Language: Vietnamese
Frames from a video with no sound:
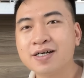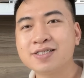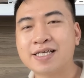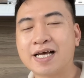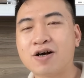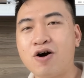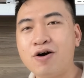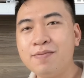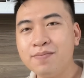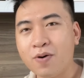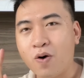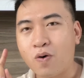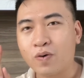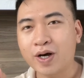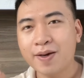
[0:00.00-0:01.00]
á, sẽ có
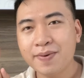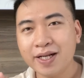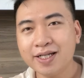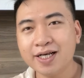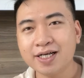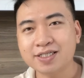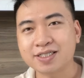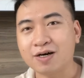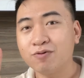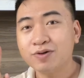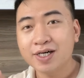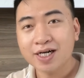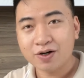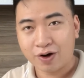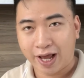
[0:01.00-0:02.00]
một cái mic á, sóng
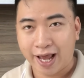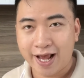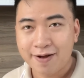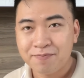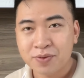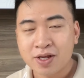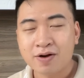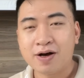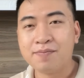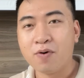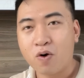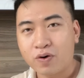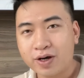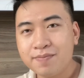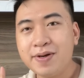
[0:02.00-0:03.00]
rất khỏe, à,
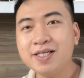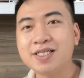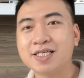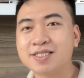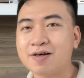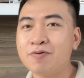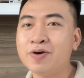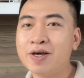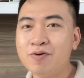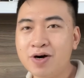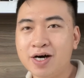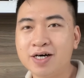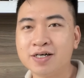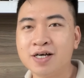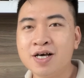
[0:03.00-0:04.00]
một cái mic thì sóng yếu
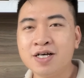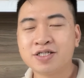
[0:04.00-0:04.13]
hơn.